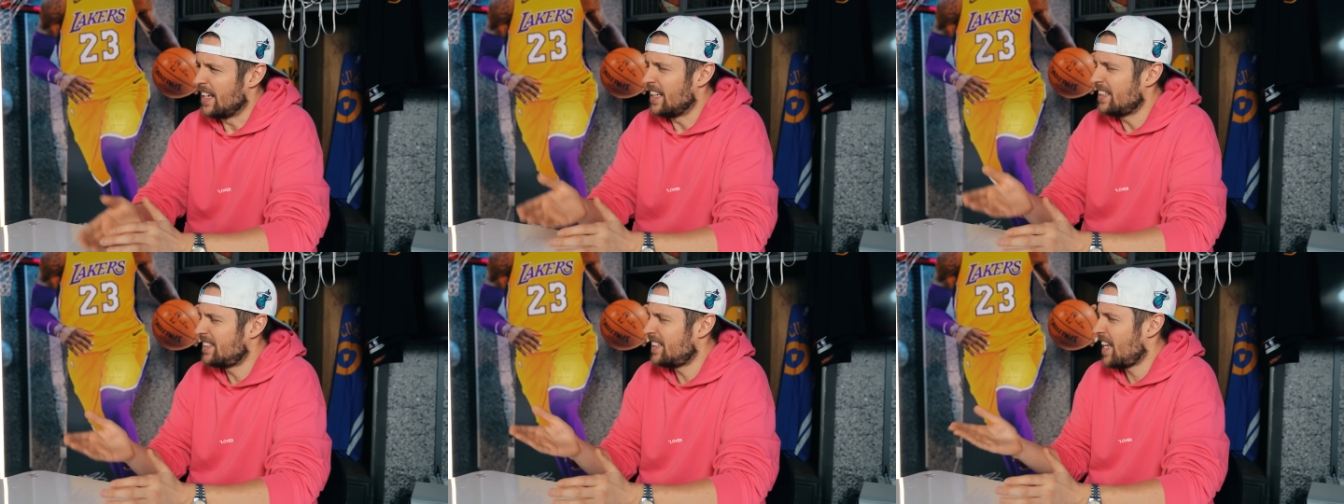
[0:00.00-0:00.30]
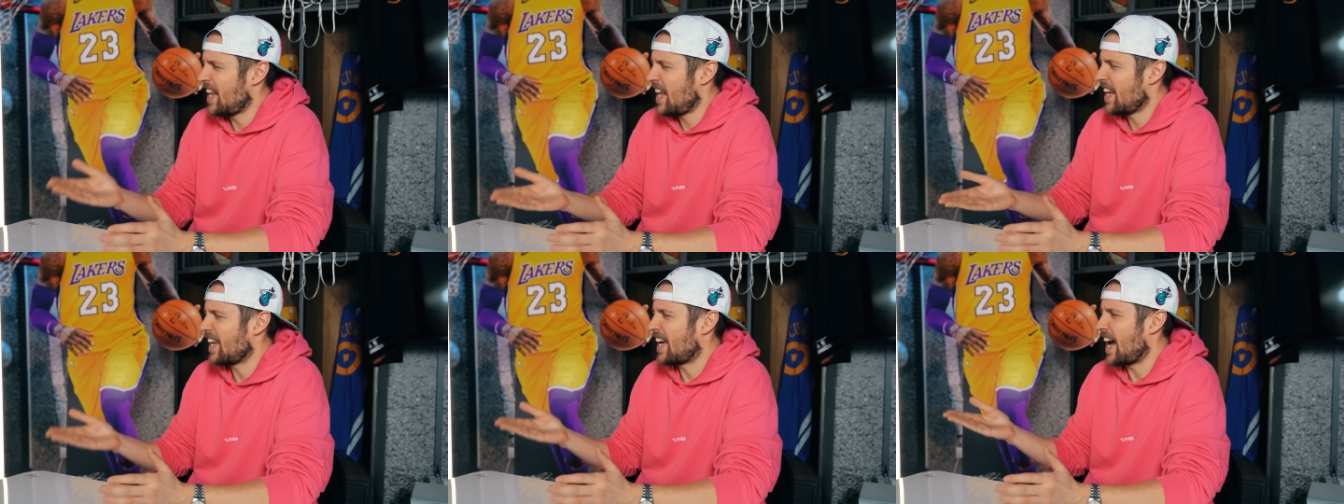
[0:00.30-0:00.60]

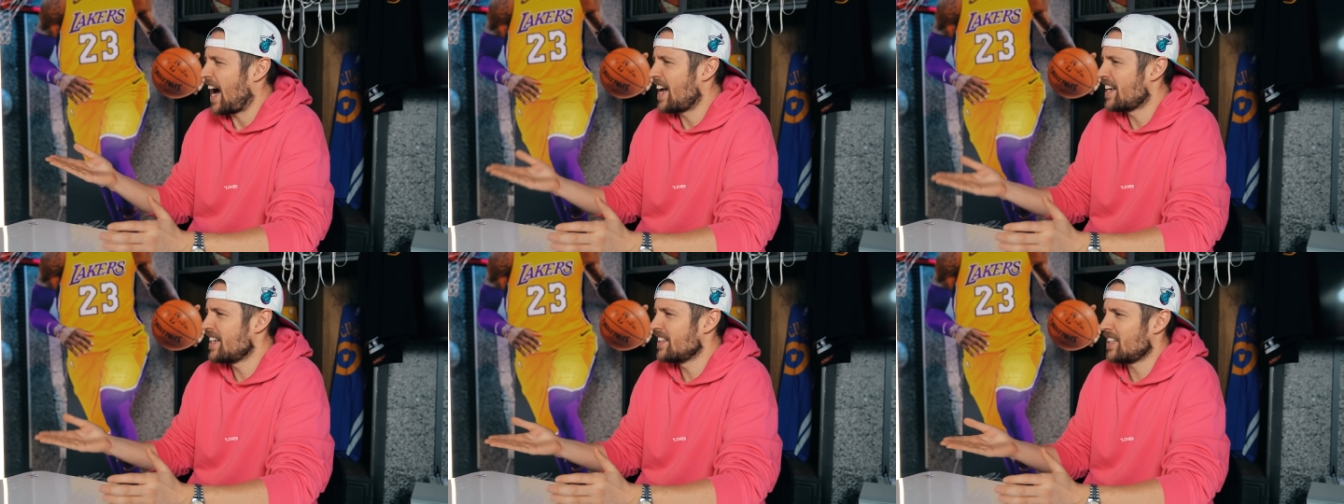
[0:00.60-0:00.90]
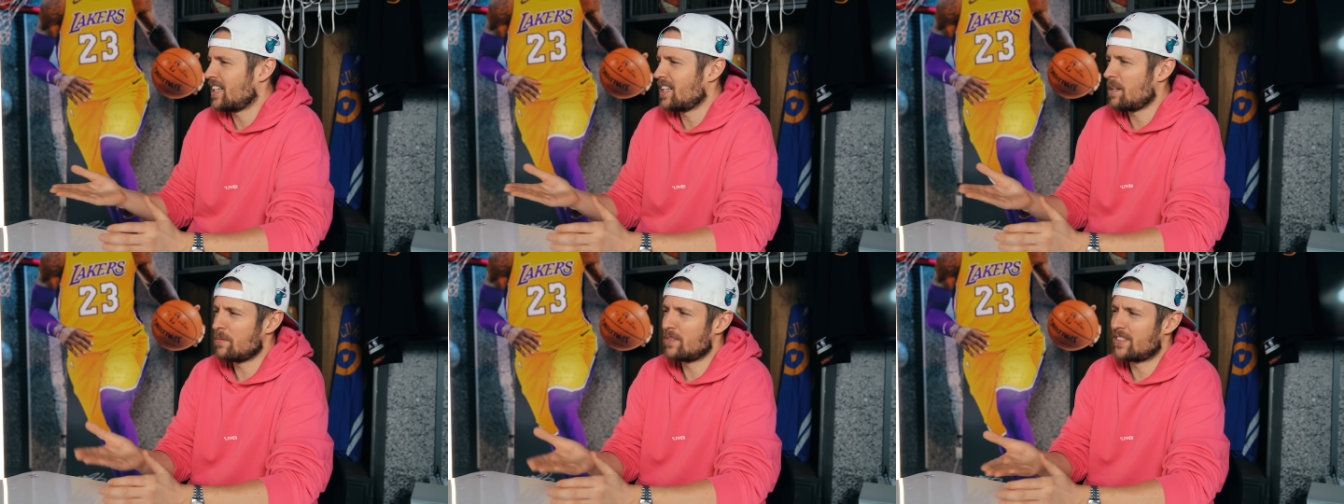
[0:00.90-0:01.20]
Ist er denn gar
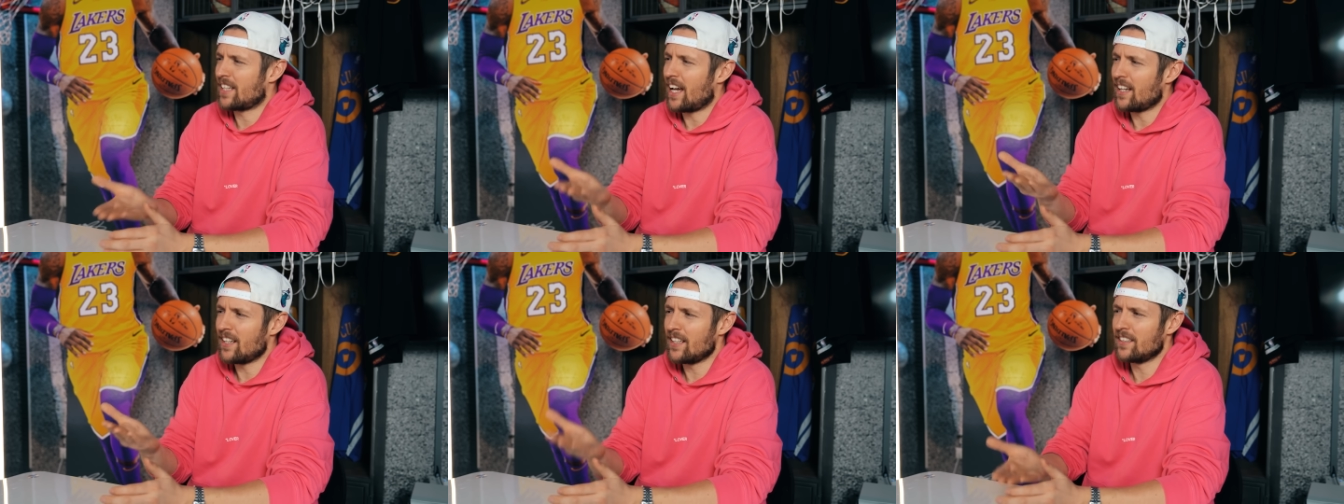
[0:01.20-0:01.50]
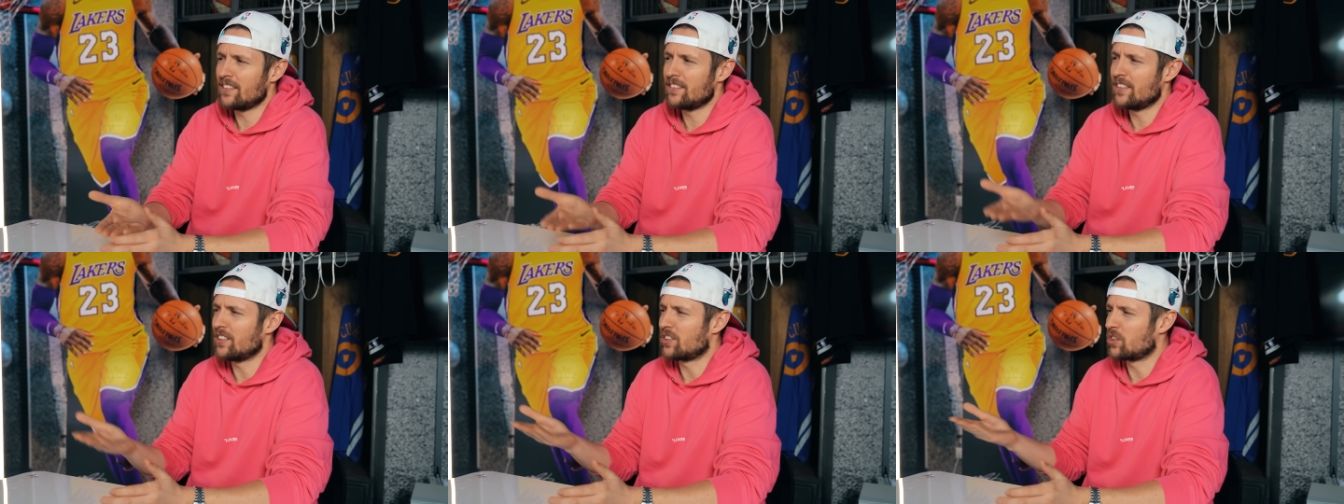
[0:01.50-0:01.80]
nicht an dem
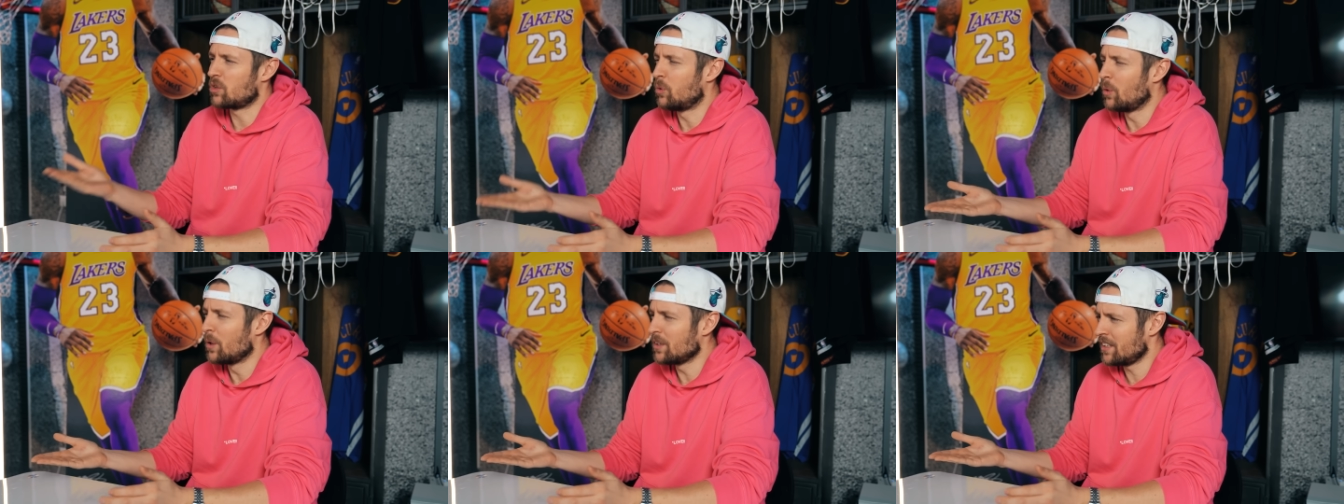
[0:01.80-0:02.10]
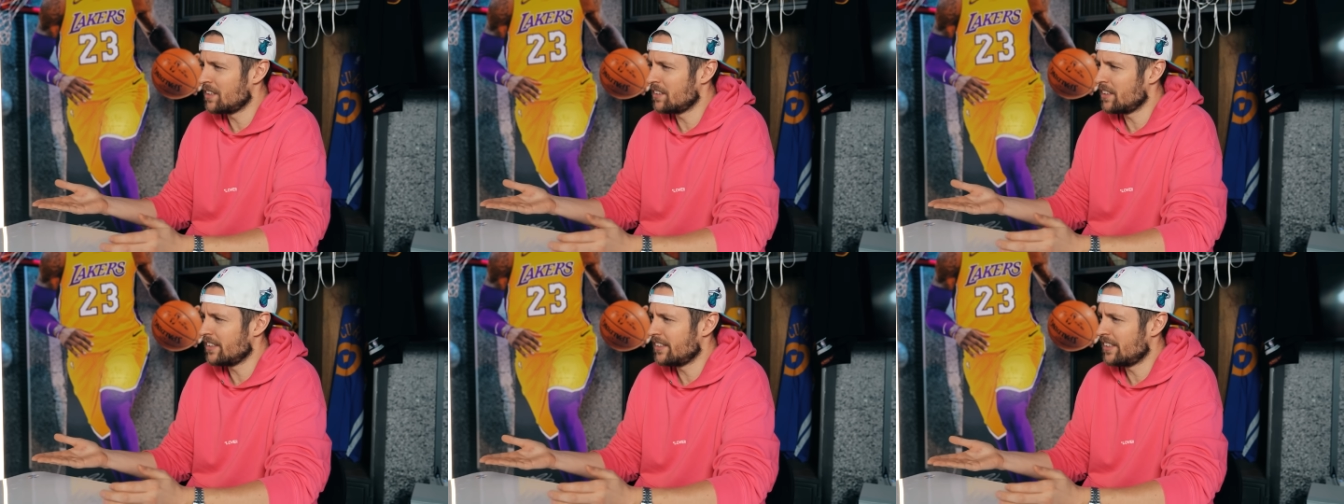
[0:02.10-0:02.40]
sachlichen
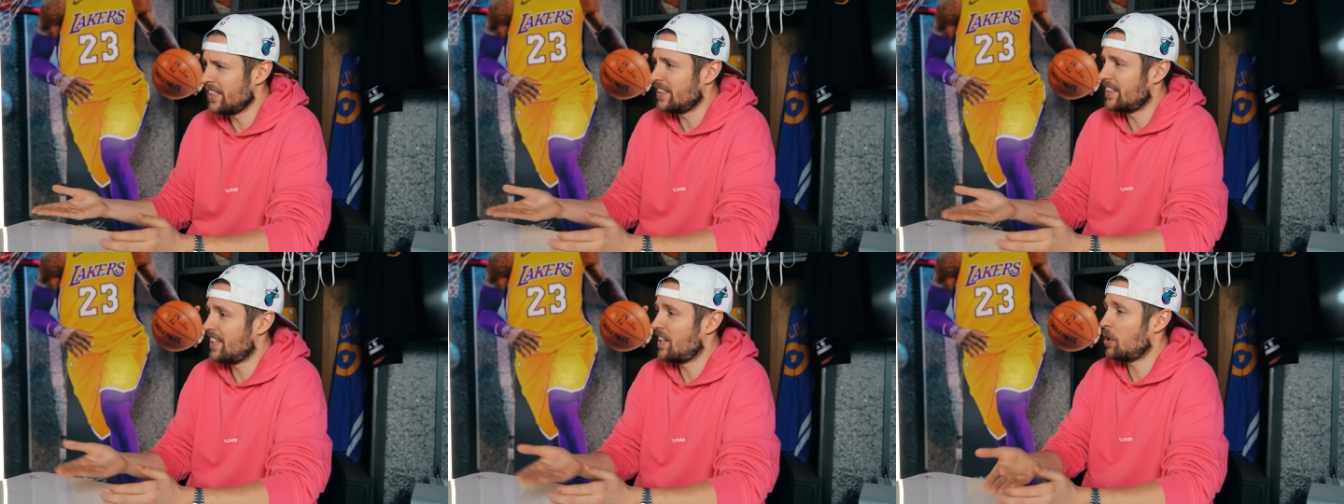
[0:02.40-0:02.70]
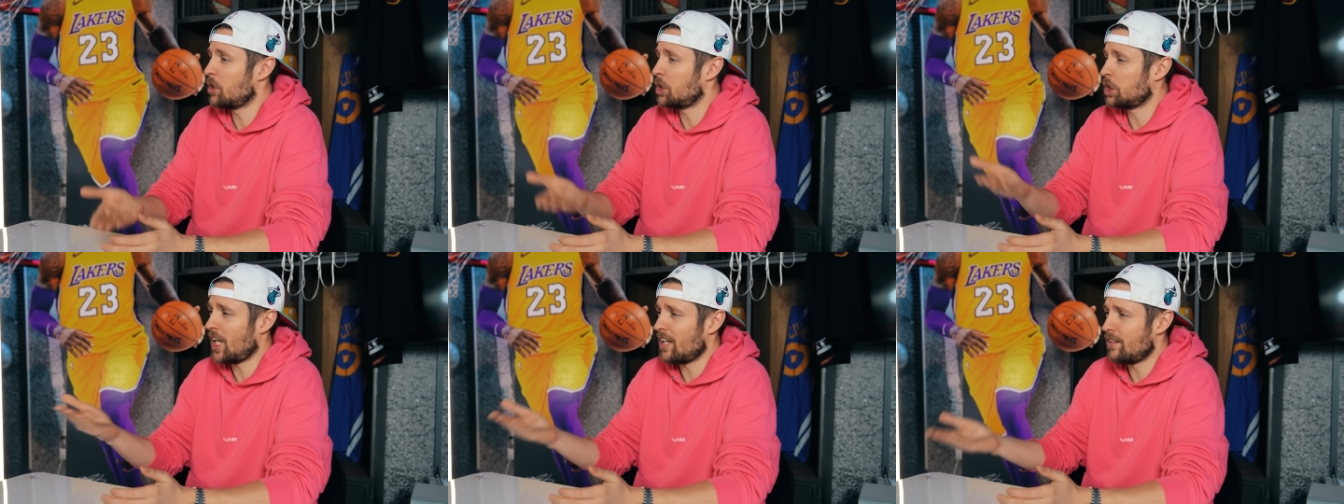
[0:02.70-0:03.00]
Diskurs interessiert,
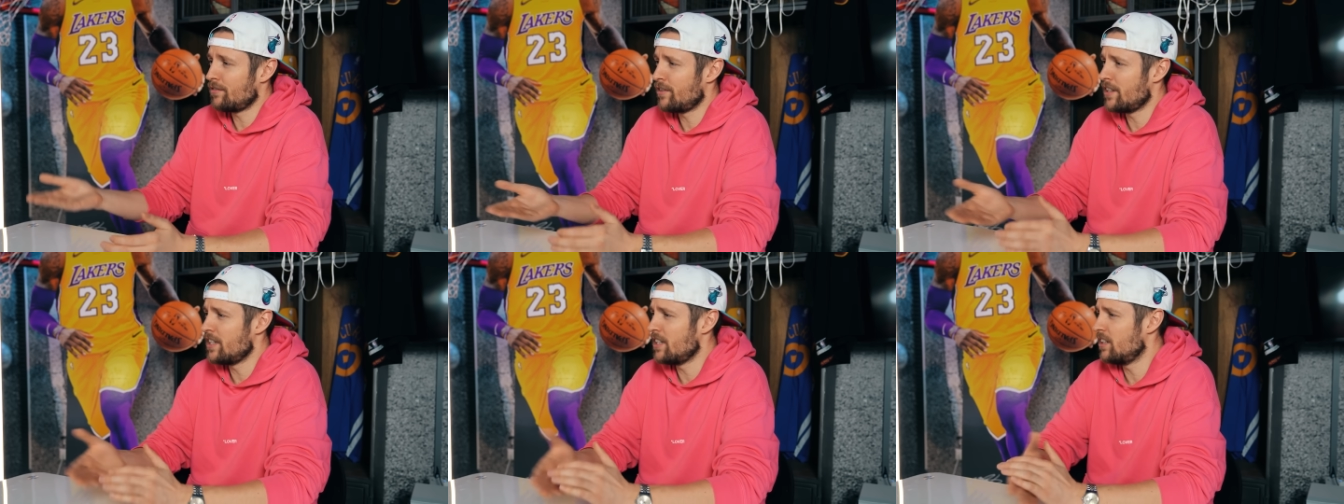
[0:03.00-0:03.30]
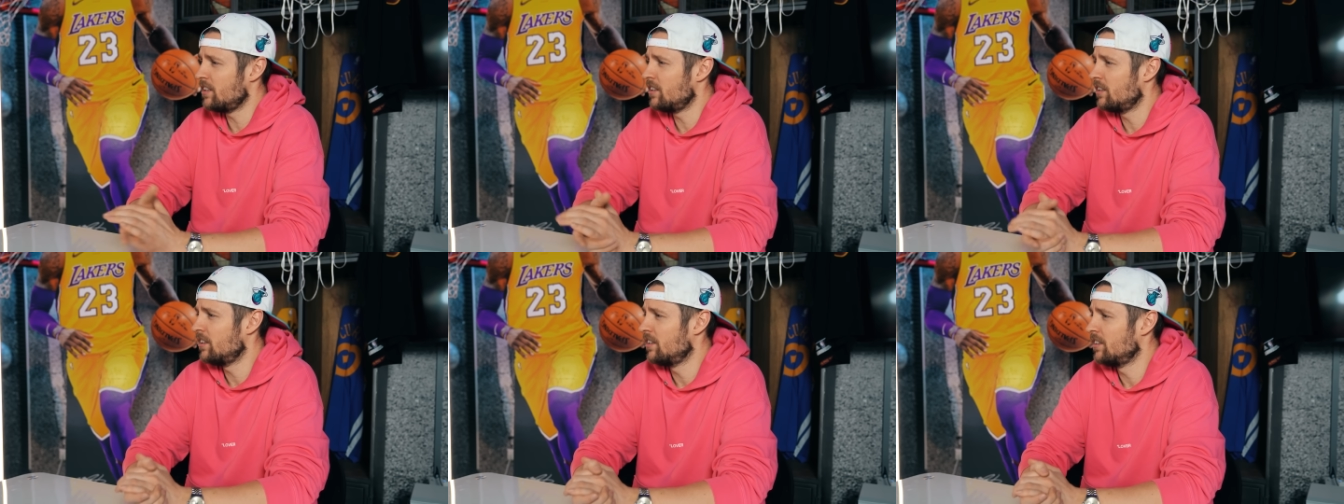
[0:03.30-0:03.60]
der dort
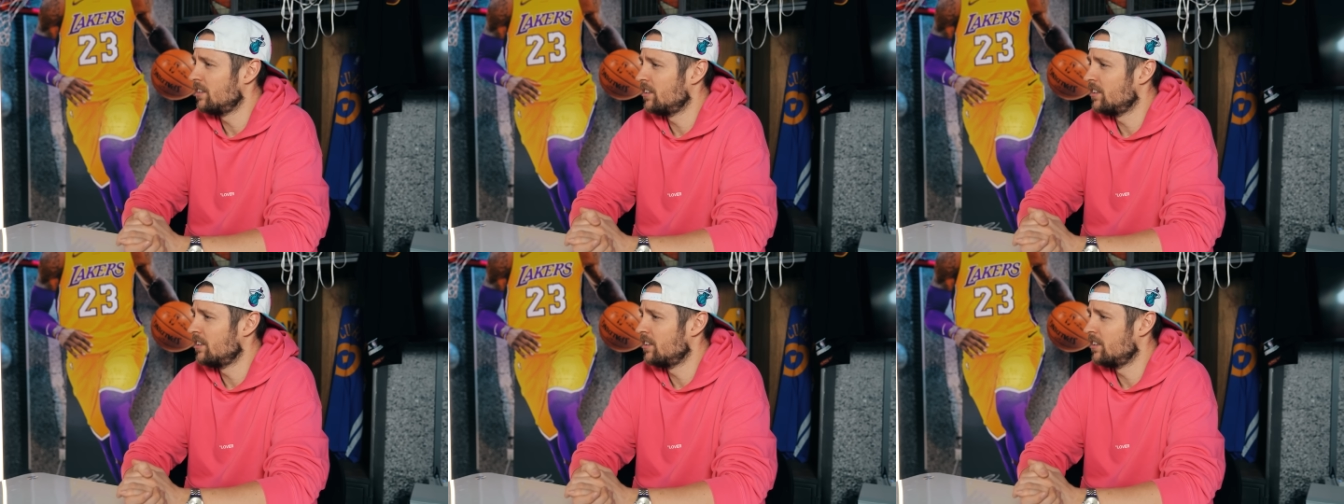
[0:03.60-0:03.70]
stattfindet?